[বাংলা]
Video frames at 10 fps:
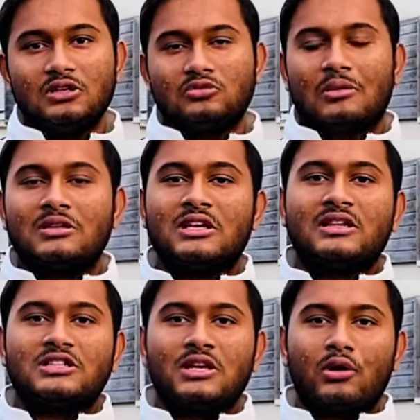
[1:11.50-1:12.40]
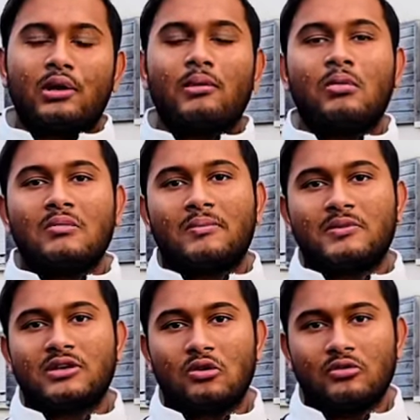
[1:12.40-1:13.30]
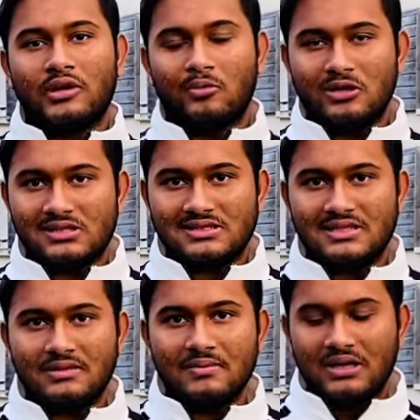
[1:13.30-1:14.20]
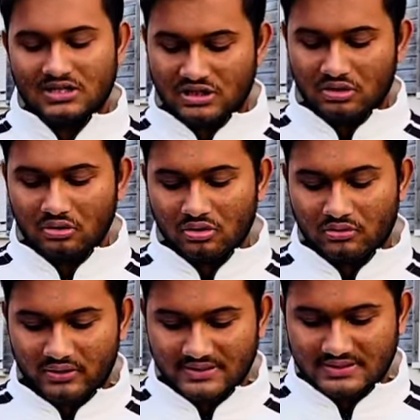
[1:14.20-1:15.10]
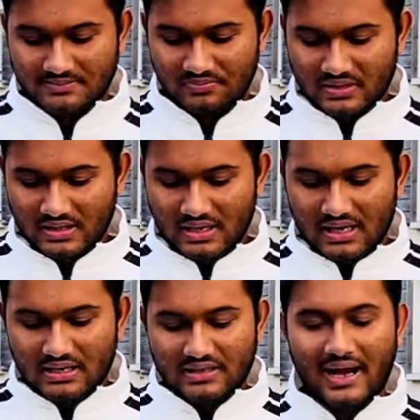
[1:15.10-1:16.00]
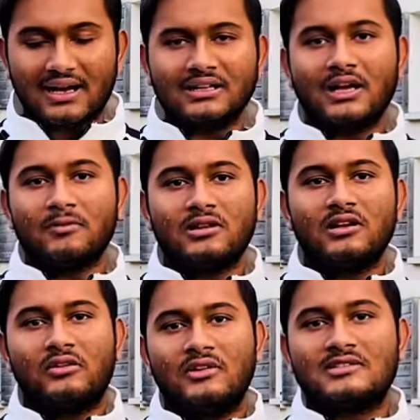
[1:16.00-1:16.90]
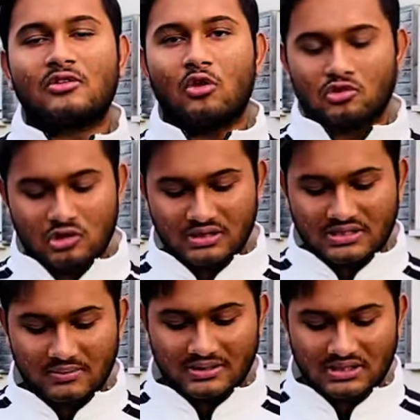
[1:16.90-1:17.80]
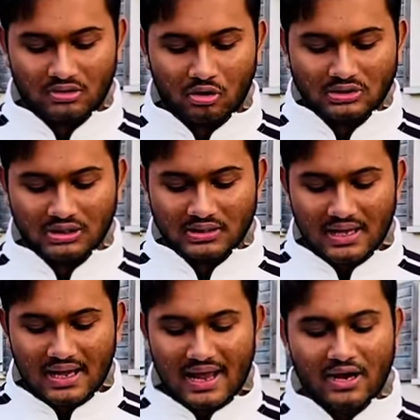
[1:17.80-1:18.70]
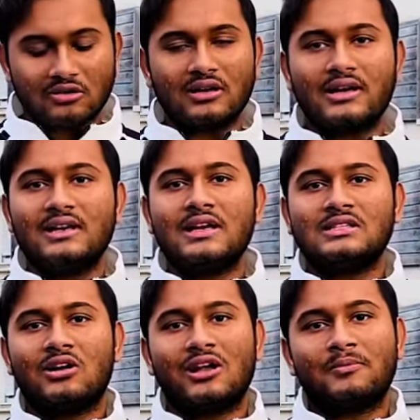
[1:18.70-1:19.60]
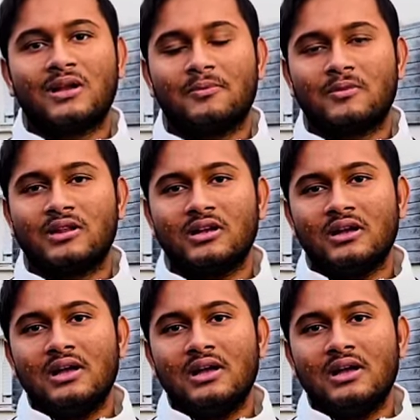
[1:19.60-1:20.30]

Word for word: তো আমরা যে দেশ নিয়ে কথা বলবো আমি আপনাদেরকে অলরেডি বলে দিছি সেটা হলো গ্রিস ঢাকাতে আপনাদের গ্রিসের কনসুলেট টিম আছে অর্থাৎ এখন আর ইন্ডিয়া যাওয়া লাগবে না আপনাদের